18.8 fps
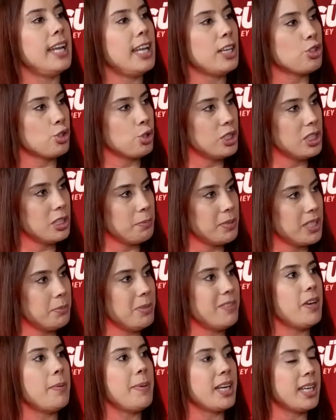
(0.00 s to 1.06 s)
elektronik
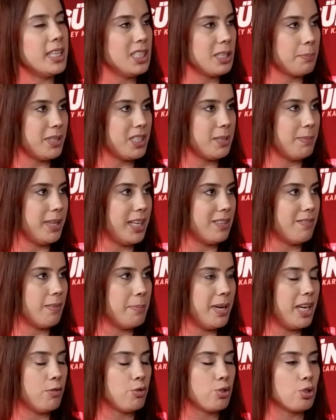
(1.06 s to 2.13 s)
birimi ve mekanik birimleri
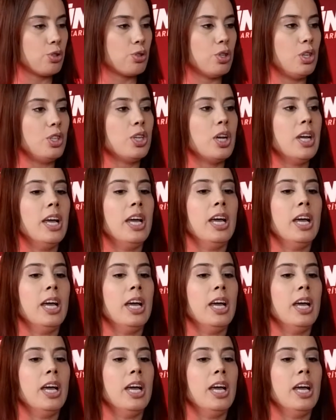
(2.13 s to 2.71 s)
mevcuttur.